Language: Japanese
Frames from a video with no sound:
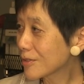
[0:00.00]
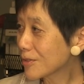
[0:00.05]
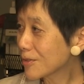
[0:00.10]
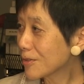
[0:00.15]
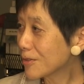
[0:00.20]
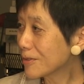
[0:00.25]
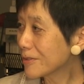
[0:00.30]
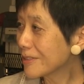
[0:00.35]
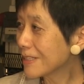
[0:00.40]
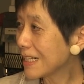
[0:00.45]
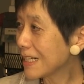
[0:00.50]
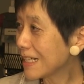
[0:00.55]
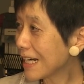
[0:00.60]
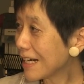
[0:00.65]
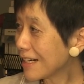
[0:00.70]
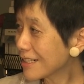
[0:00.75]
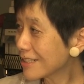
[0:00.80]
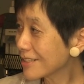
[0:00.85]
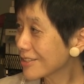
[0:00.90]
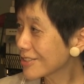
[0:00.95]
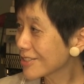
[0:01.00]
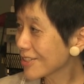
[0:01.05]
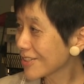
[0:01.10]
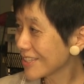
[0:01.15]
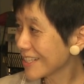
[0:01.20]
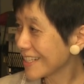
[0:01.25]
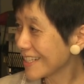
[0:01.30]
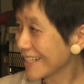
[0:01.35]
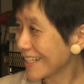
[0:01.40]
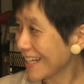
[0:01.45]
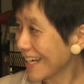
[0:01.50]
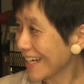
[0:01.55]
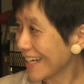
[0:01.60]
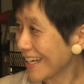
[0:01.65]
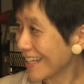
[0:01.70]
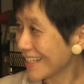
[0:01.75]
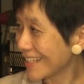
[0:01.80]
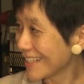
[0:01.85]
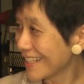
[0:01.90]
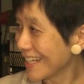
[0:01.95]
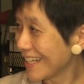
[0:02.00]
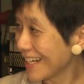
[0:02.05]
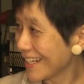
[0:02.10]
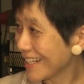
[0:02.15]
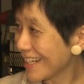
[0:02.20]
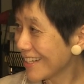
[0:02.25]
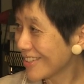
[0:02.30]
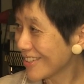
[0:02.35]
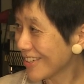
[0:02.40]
とリラックスしてでき